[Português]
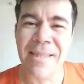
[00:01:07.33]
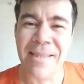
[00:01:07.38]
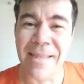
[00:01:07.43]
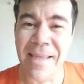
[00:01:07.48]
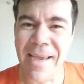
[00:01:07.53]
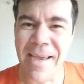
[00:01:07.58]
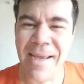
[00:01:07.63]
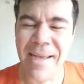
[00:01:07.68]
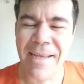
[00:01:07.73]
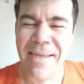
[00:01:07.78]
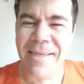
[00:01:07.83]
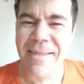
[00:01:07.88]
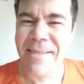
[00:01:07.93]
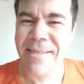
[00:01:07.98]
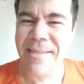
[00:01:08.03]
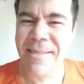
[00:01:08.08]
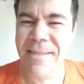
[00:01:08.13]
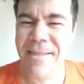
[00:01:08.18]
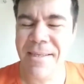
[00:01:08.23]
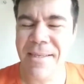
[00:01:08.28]
né?
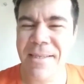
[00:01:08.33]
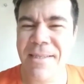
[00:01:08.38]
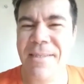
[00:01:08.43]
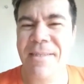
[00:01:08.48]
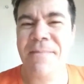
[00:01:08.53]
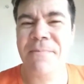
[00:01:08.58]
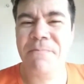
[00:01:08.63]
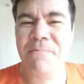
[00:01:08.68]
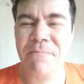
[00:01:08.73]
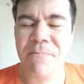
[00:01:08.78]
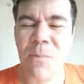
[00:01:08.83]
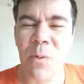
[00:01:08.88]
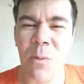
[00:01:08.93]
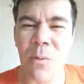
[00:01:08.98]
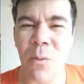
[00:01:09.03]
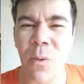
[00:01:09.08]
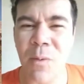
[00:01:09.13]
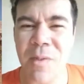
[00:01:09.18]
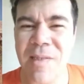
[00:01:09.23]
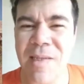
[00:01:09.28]
E
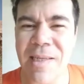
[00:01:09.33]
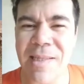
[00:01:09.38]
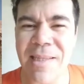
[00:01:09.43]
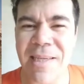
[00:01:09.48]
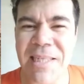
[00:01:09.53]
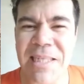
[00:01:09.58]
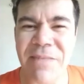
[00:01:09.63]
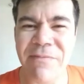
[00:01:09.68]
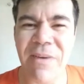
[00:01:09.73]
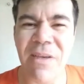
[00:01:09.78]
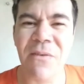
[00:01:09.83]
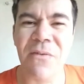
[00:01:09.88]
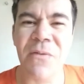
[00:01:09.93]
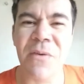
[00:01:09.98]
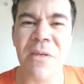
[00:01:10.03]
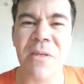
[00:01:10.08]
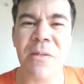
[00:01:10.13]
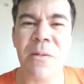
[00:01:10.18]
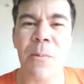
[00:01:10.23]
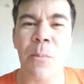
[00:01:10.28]
com certeza vai
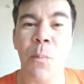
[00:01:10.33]
vir